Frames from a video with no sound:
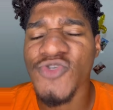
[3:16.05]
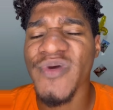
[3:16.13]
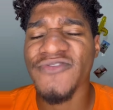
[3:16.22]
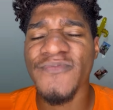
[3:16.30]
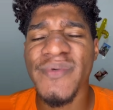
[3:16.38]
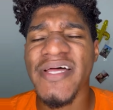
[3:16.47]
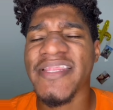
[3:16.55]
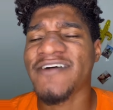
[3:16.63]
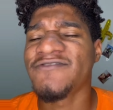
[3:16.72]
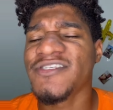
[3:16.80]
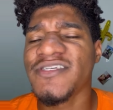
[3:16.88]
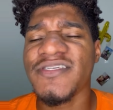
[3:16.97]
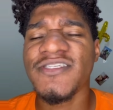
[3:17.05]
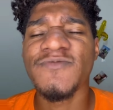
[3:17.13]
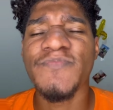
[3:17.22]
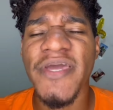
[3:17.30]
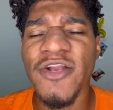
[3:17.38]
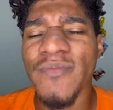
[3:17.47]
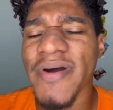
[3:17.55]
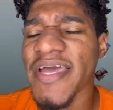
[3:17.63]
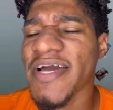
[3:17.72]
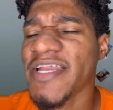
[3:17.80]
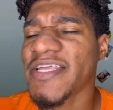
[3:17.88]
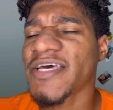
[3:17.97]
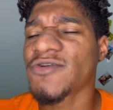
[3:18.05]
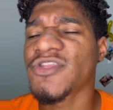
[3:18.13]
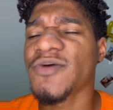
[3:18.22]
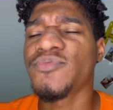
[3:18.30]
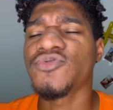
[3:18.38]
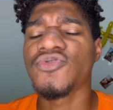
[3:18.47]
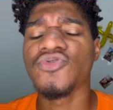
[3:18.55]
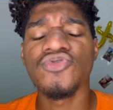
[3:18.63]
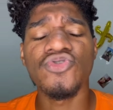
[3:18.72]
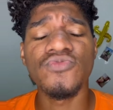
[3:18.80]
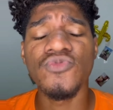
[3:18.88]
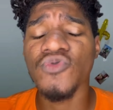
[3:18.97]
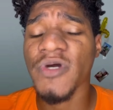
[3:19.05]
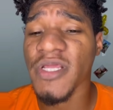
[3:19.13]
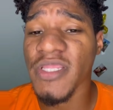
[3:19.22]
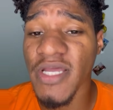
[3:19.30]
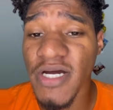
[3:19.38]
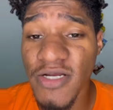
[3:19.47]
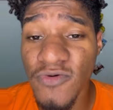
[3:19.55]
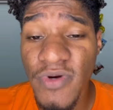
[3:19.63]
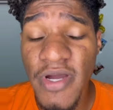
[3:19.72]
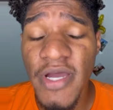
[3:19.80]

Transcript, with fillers: minha família tava em desespero, manhã gritando o tempo todo, todo mundo gritando,